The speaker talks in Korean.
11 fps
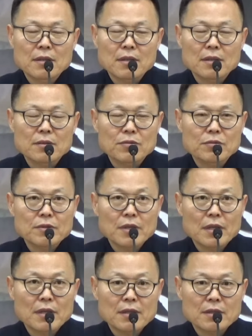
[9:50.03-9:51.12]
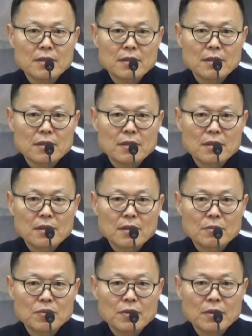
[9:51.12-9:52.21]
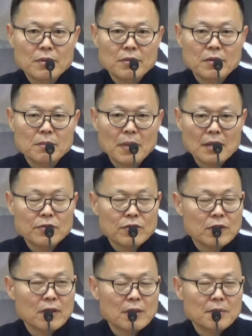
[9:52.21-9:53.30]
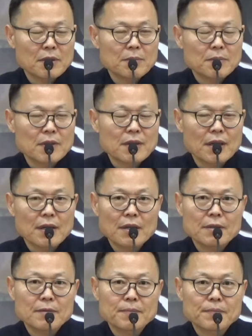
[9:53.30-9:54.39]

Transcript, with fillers: 예, 중생을 예, 묶어놓는 말뚝이 돼버립니다.